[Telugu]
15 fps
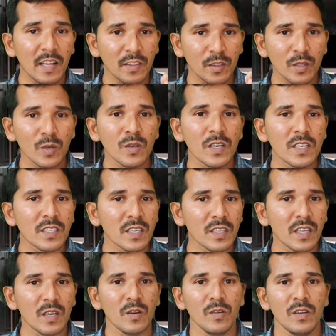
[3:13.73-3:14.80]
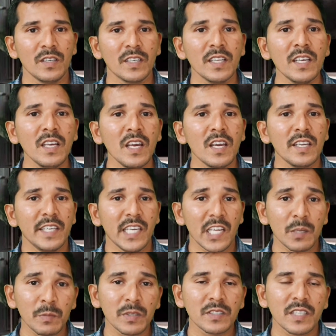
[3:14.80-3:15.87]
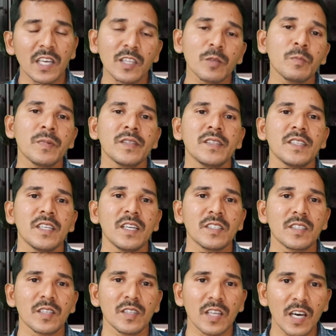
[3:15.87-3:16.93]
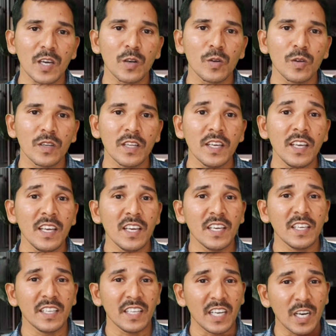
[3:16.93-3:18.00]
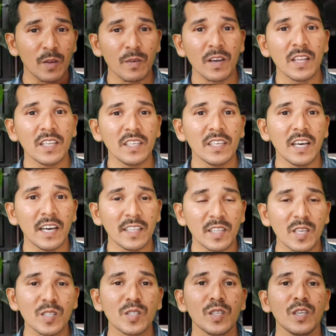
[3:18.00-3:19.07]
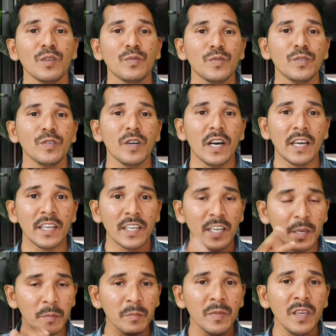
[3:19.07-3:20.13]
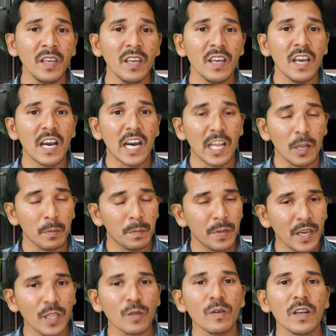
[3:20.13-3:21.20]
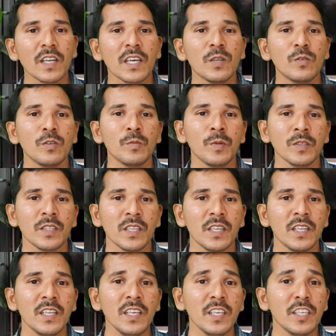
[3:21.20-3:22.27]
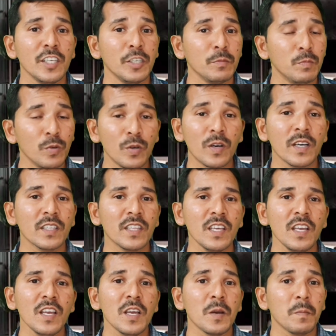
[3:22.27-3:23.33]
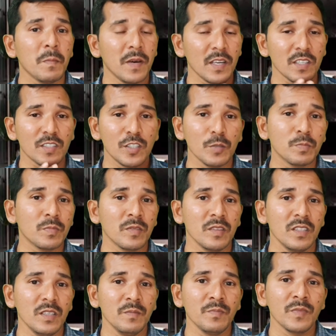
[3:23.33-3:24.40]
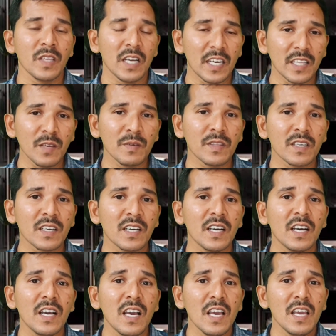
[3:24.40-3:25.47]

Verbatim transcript: అందరూ నడిచే దారిలో అంటే ఎనభై శాతం మంది నడిచే దారిలోనే నడవాలి అదే సేఫ్ అని నమ్మి అలా పేదవాళ్ళుగానే ఉండిపోతారని ఈ బుక్ అయితే మనకు చెప్తుంది అదేవిధంగా